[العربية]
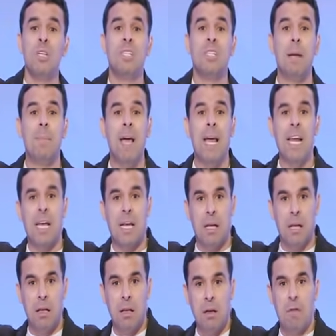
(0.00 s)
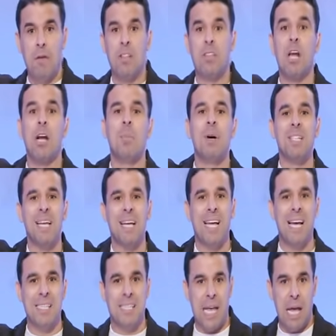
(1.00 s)
الزمالك في ضربات
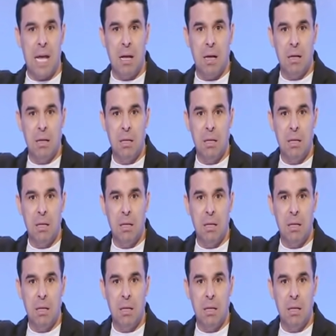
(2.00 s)
الجزاء